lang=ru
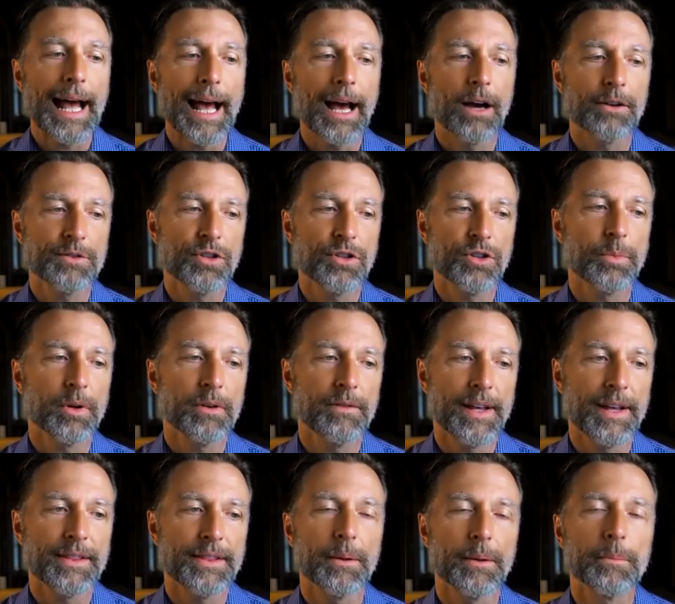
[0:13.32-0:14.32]
как
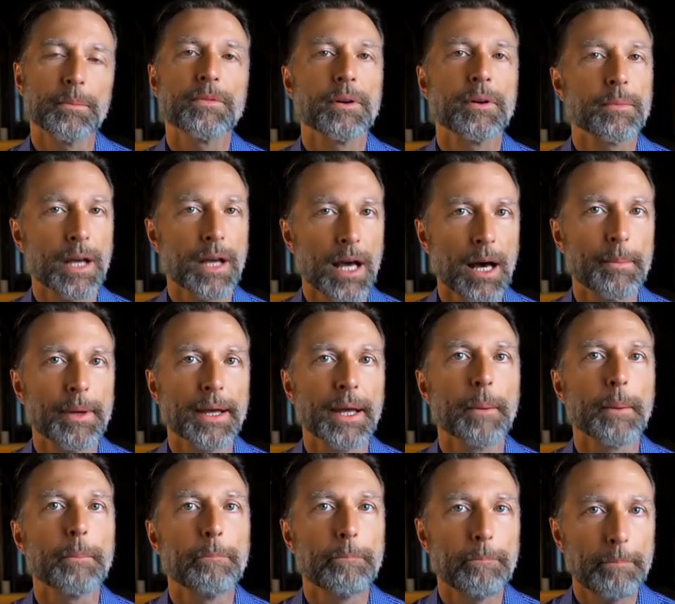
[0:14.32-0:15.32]
предотвратить их
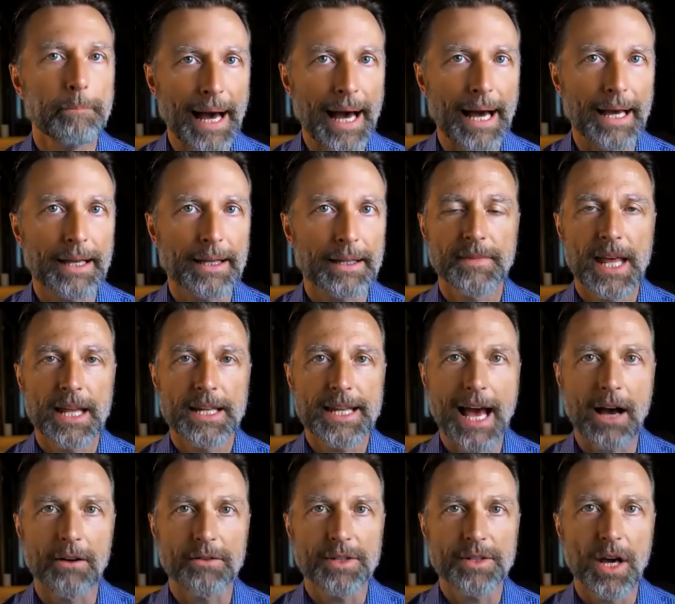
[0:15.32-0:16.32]
возвращение.
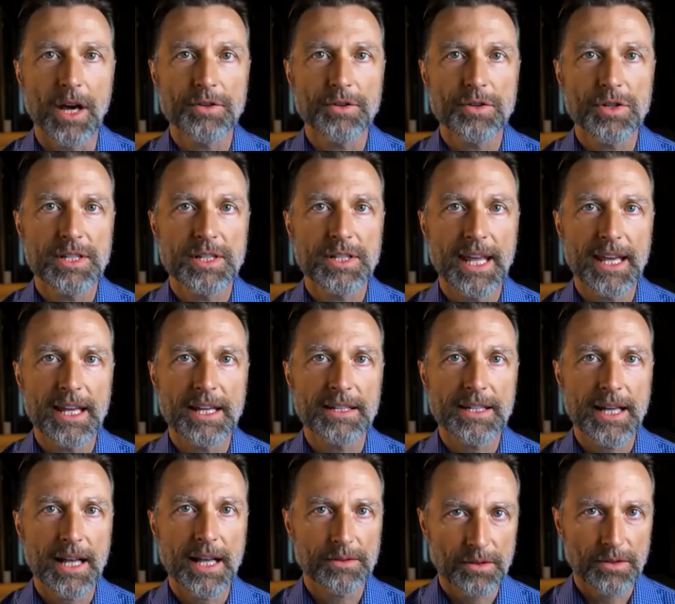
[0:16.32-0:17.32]
Прежде чем
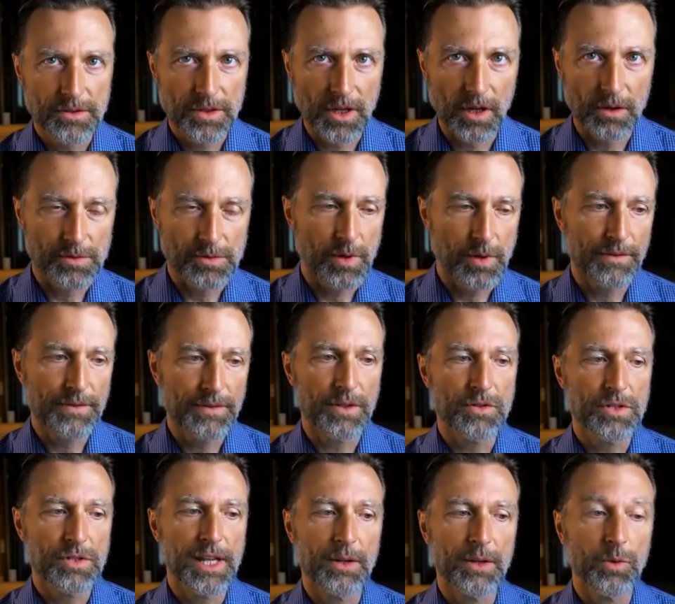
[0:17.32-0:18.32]
начать, надо понять,
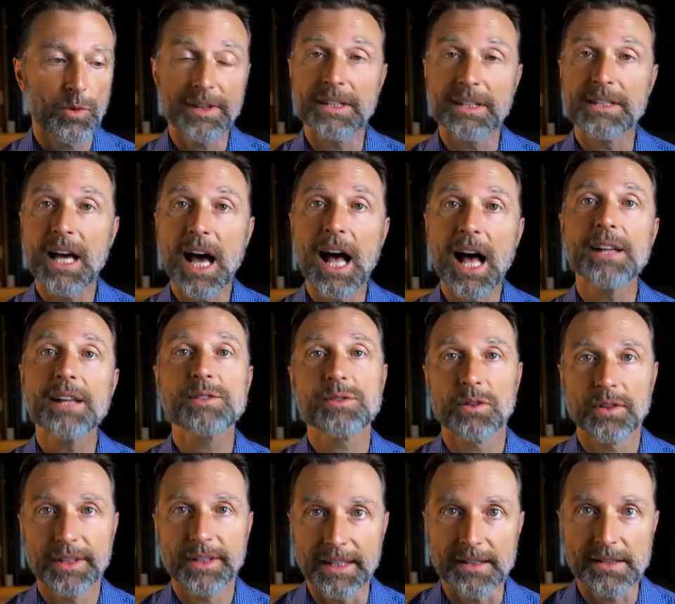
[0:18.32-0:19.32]
что такое
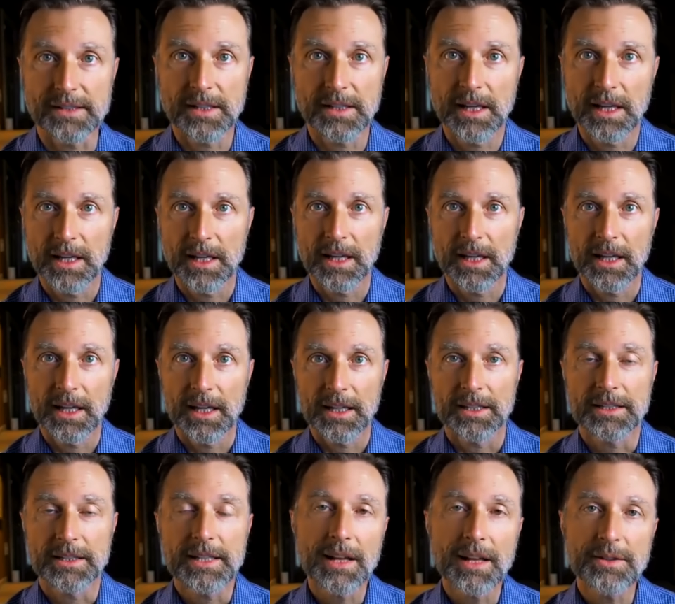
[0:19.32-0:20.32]
миндалины —
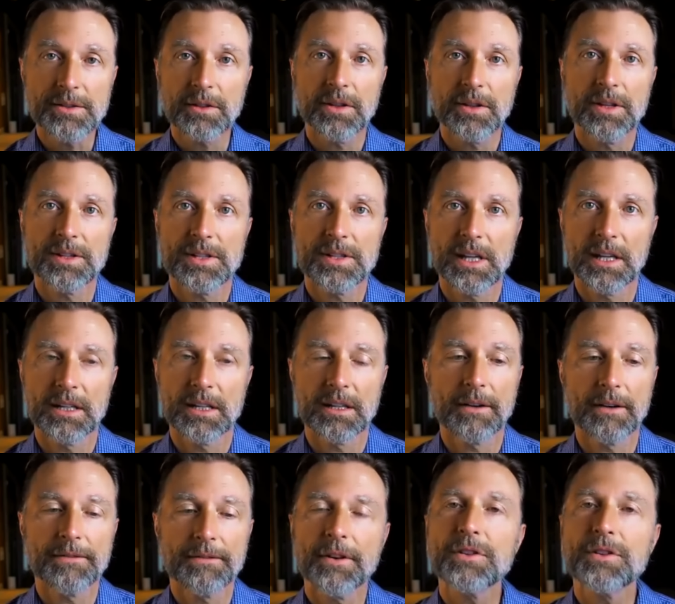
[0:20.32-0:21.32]
Миндалины или гланды —
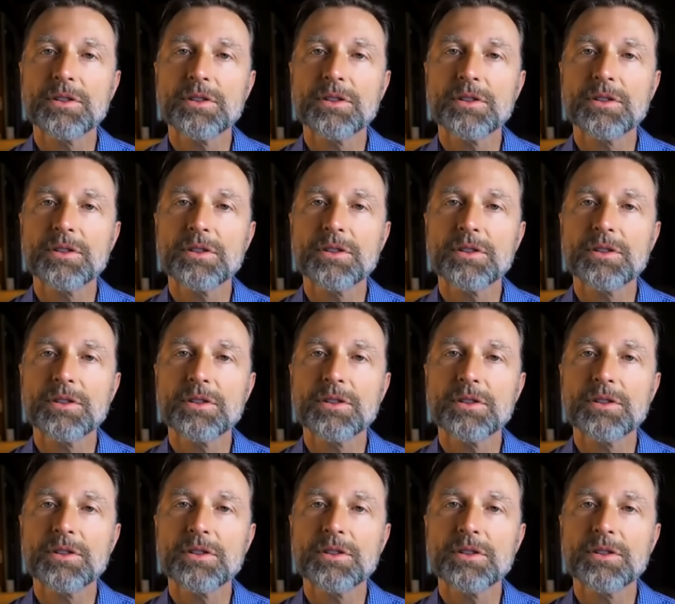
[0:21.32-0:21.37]
это